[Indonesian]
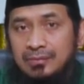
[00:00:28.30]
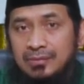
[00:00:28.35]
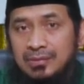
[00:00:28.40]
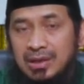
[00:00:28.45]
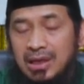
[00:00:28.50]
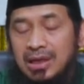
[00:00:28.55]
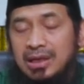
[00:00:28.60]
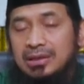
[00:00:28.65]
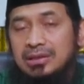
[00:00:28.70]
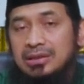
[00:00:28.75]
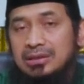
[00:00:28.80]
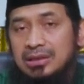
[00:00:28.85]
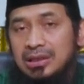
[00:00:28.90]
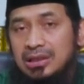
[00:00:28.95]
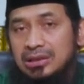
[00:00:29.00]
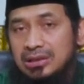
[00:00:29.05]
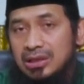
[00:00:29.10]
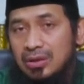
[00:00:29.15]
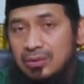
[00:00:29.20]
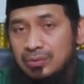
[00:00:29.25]
Nah,
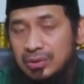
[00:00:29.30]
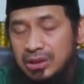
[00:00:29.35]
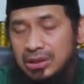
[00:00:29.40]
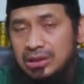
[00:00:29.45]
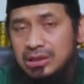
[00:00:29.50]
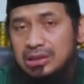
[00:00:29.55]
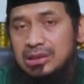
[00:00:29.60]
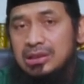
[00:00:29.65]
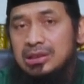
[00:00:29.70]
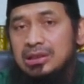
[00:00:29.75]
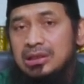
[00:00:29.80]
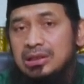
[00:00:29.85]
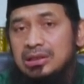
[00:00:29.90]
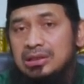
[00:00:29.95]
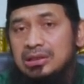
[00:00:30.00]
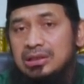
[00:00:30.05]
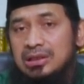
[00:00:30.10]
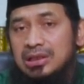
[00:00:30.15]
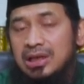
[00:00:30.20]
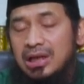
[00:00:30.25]
kita ketahui di, di
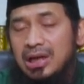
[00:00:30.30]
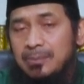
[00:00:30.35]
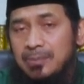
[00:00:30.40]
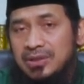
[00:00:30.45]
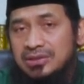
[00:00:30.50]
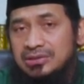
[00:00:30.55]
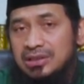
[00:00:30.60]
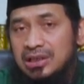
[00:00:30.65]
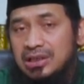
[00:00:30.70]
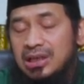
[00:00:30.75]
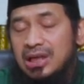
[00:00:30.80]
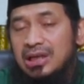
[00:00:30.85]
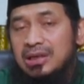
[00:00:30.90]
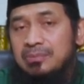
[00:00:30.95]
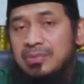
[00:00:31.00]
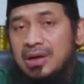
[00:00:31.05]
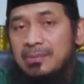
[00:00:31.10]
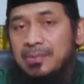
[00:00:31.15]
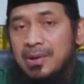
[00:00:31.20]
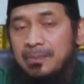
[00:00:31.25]
negara Palestina ini
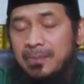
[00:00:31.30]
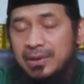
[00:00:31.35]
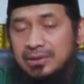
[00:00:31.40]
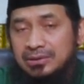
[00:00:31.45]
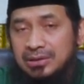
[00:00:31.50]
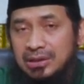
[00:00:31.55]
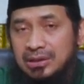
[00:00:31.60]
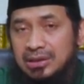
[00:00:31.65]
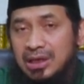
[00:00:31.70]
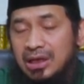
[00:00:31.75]
ada berapa partai.